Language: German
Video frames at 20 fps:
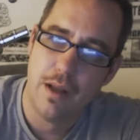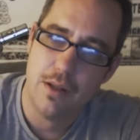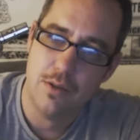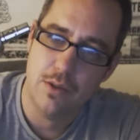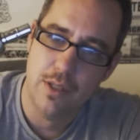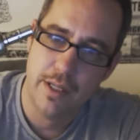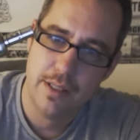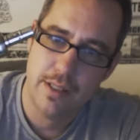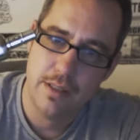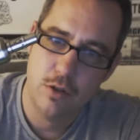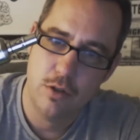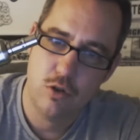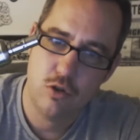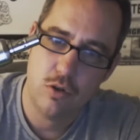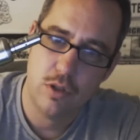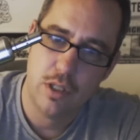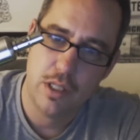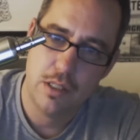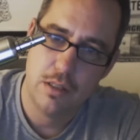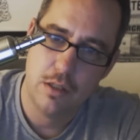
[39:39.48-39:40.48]
Also das sieht
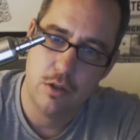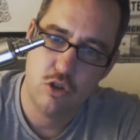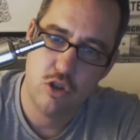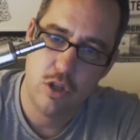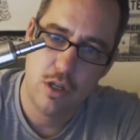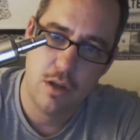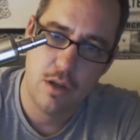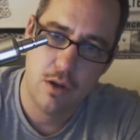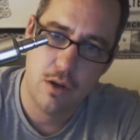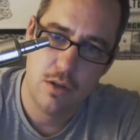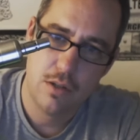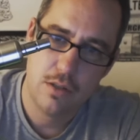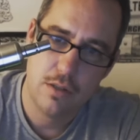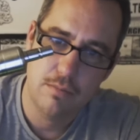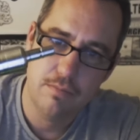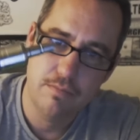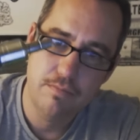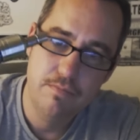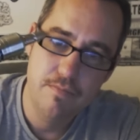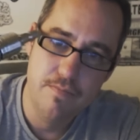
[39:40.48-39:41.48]
schon richtig schick
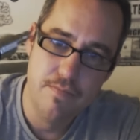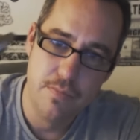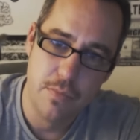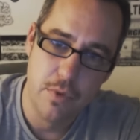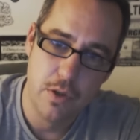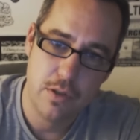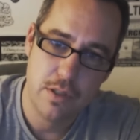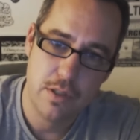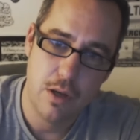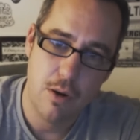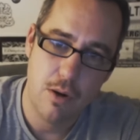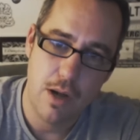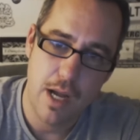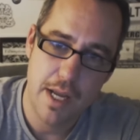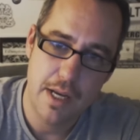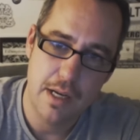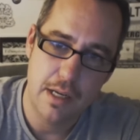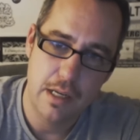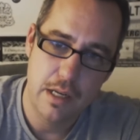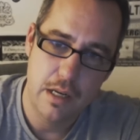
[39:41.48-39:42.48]
aus. Ne, ist auch
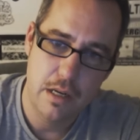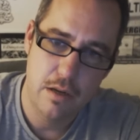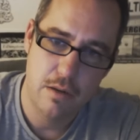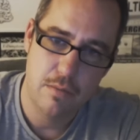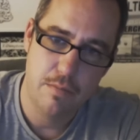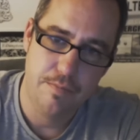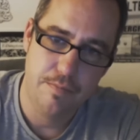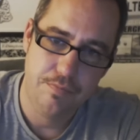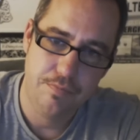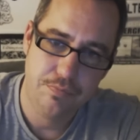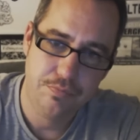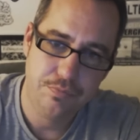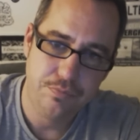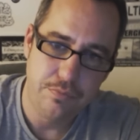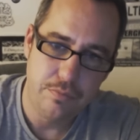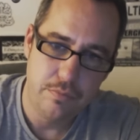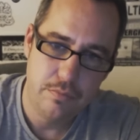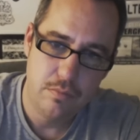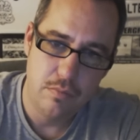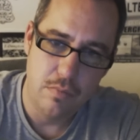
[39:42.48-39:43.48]
eine Linie.
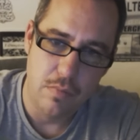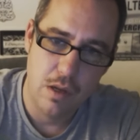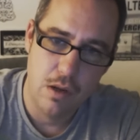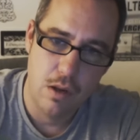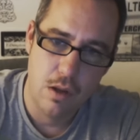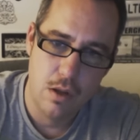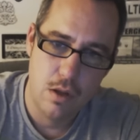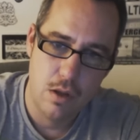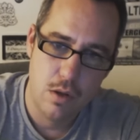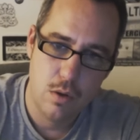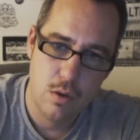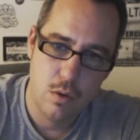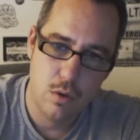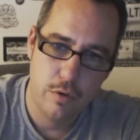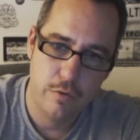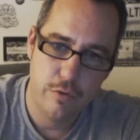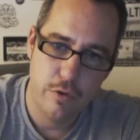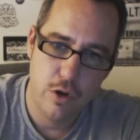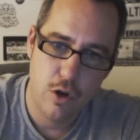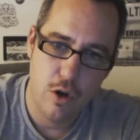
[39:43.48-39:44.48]

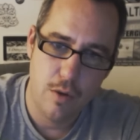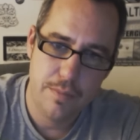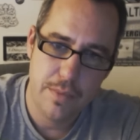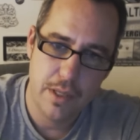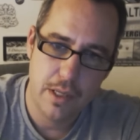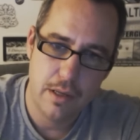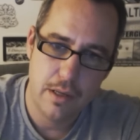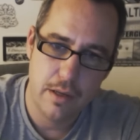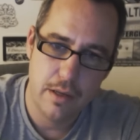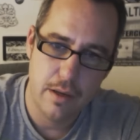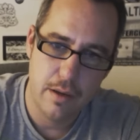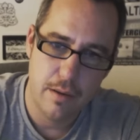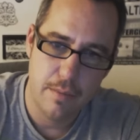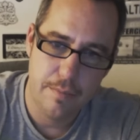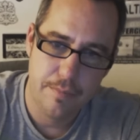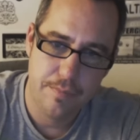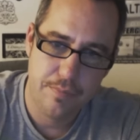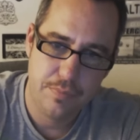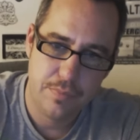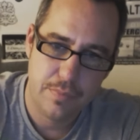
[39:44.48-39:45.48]
Und von der Optik
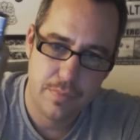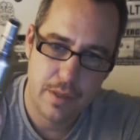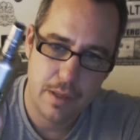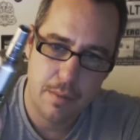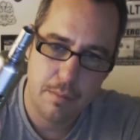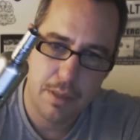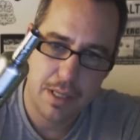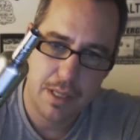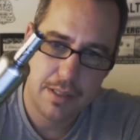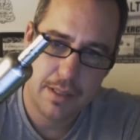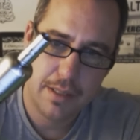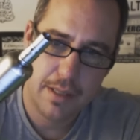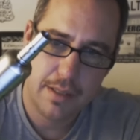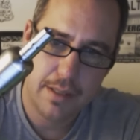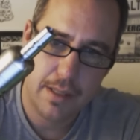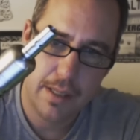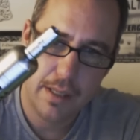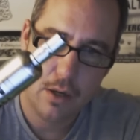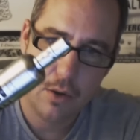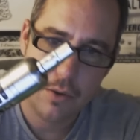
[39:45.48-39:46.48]
her passt
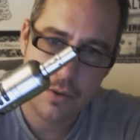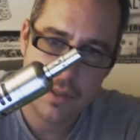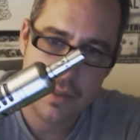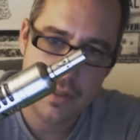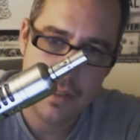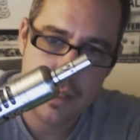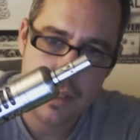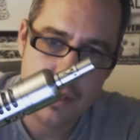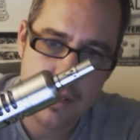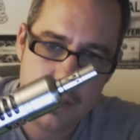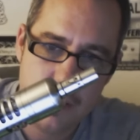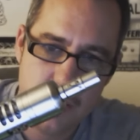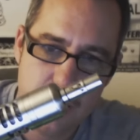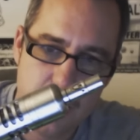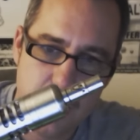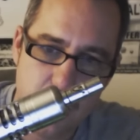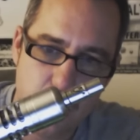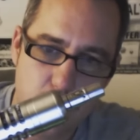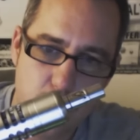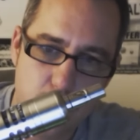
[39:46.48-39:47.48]
das halt auch sehr,
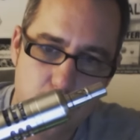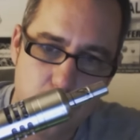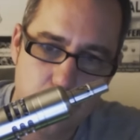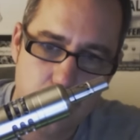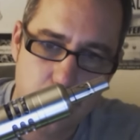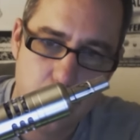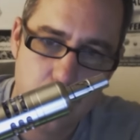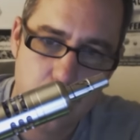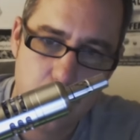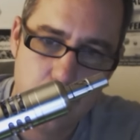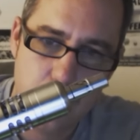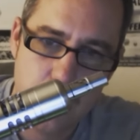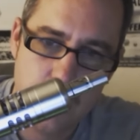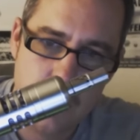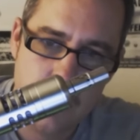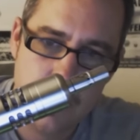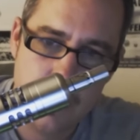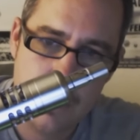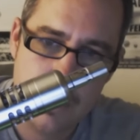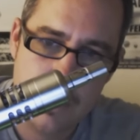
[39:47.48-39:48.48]
sehr gut.
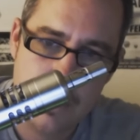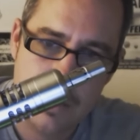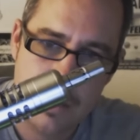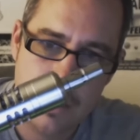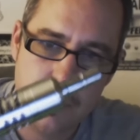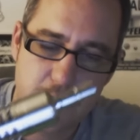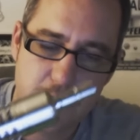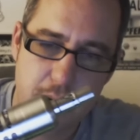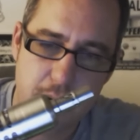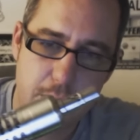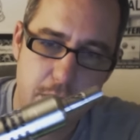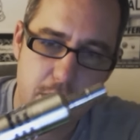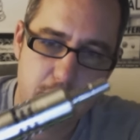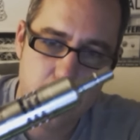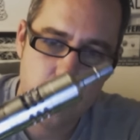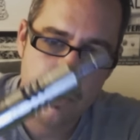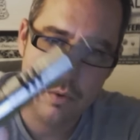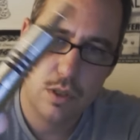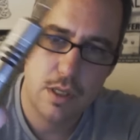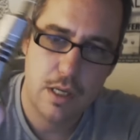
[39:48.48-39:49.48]
Gefällt mir
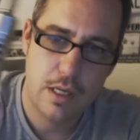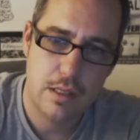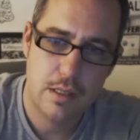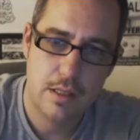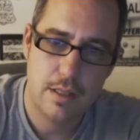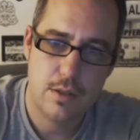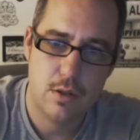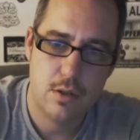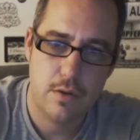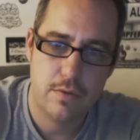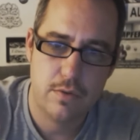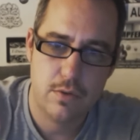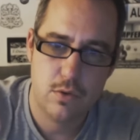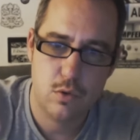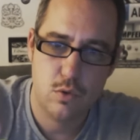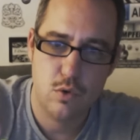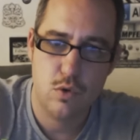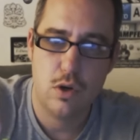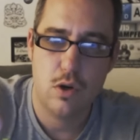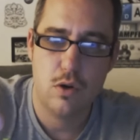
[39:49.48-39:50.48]
sehr gut, hatte ich jetzt oft
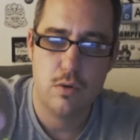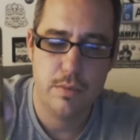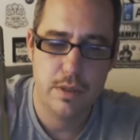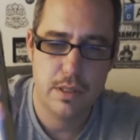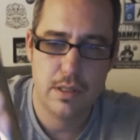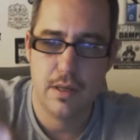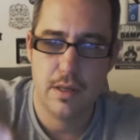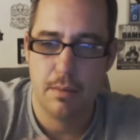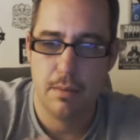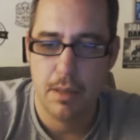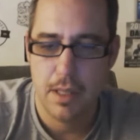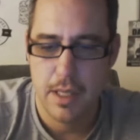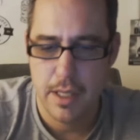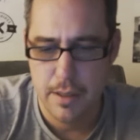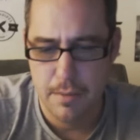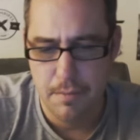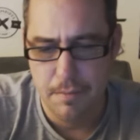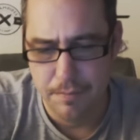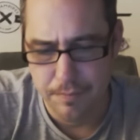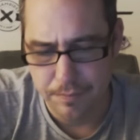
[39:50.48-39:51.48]
so auch mit
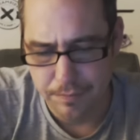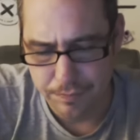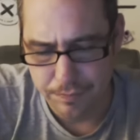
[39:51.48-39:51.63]
dabei.